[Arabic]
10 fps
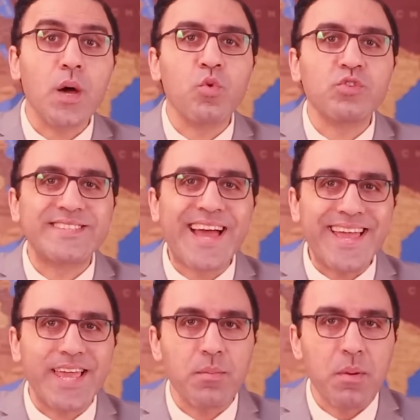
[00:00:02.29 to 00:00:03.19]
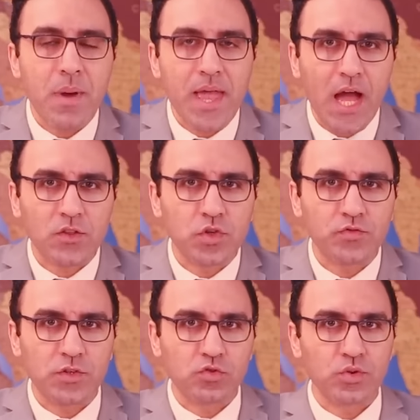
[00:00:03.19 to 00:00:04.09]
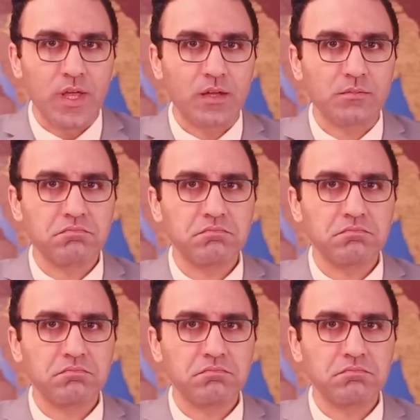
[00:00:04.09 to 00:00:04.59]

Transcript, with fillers: منزعجة مما يحدث في السودان